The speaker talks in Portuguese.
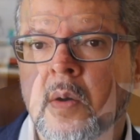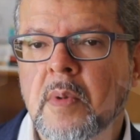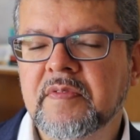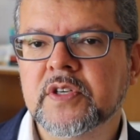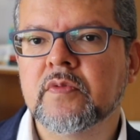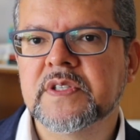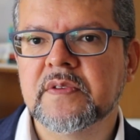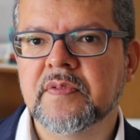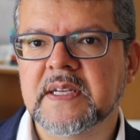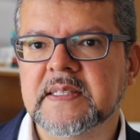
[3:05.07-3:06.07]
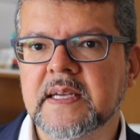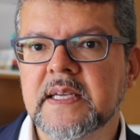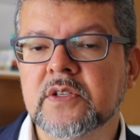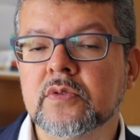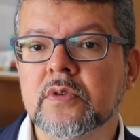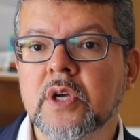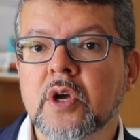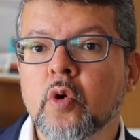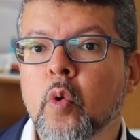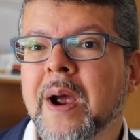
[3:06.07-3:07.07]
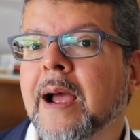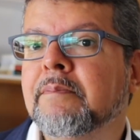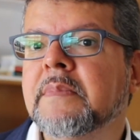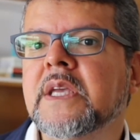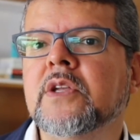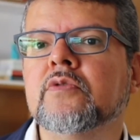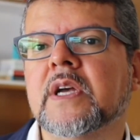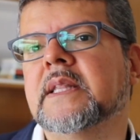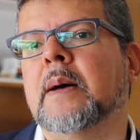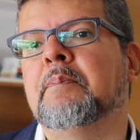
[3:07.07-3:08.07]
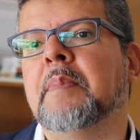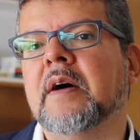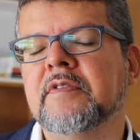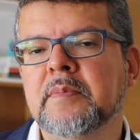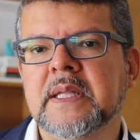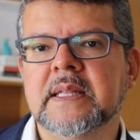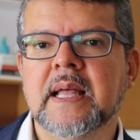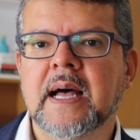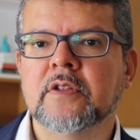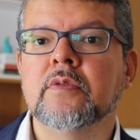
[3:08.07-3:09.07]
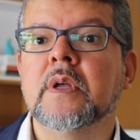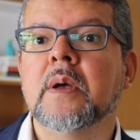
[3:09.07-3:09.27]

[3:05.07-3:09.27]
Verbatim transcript: Uma vez que você faça isso, o caminho já está pavimentado